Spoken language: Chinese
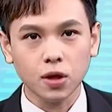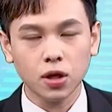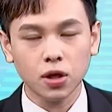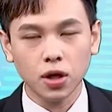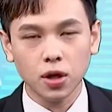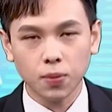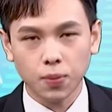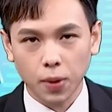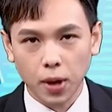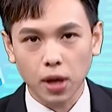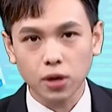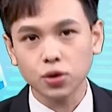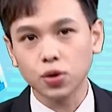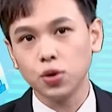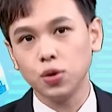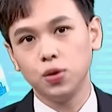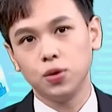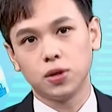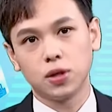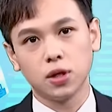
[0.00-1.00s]
你不要去
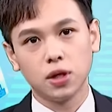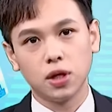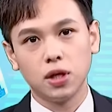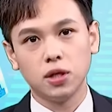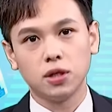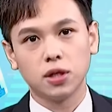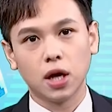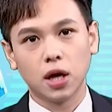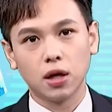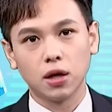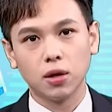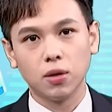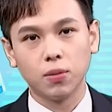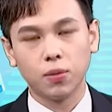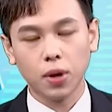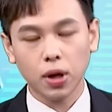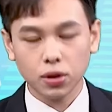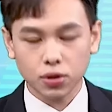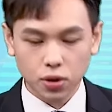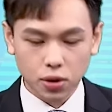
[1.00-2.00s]
预设立场，不
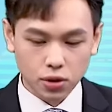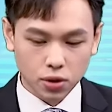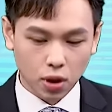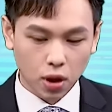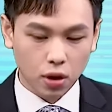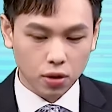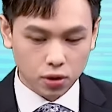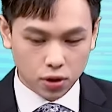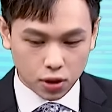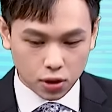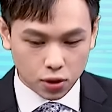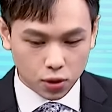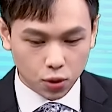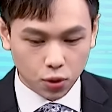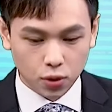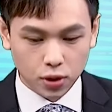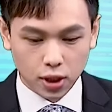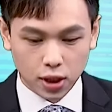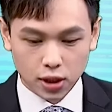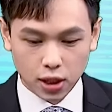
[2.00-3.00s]
要觉得说哦，指
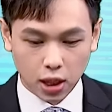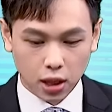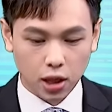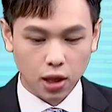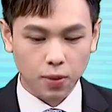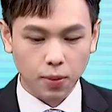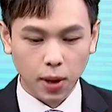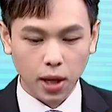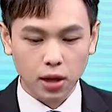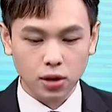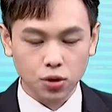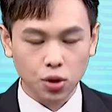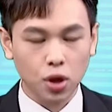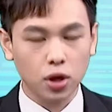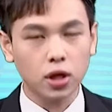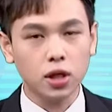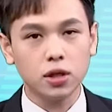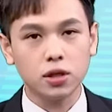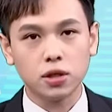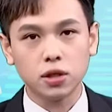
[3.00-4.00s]
数在上礼拜创
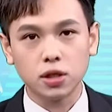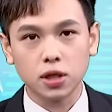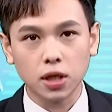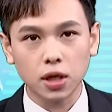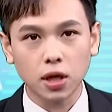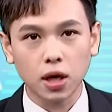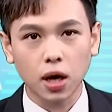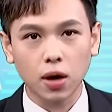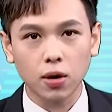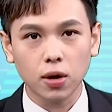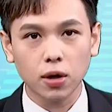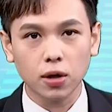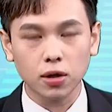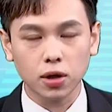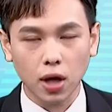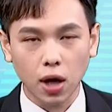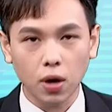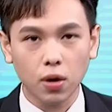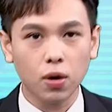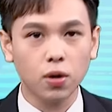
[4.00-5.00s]
历史新高了，
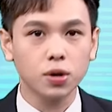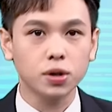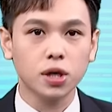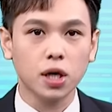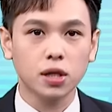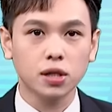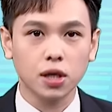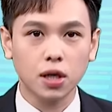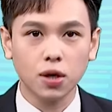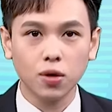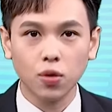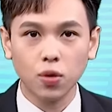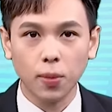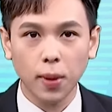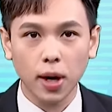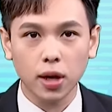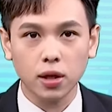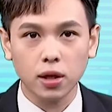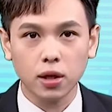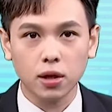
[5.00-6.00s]
跳空上涨个五
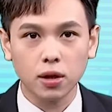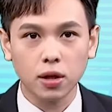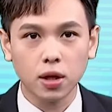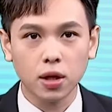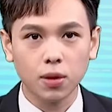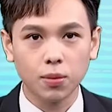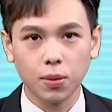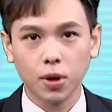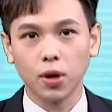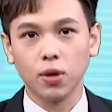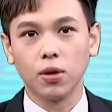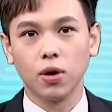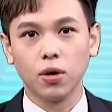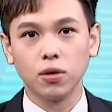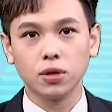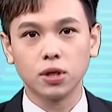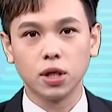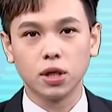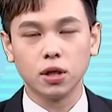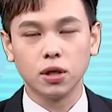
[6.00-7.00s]
百点，没有
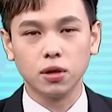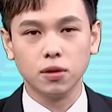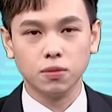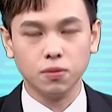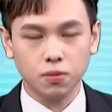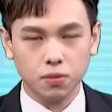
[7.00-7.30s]
空间了，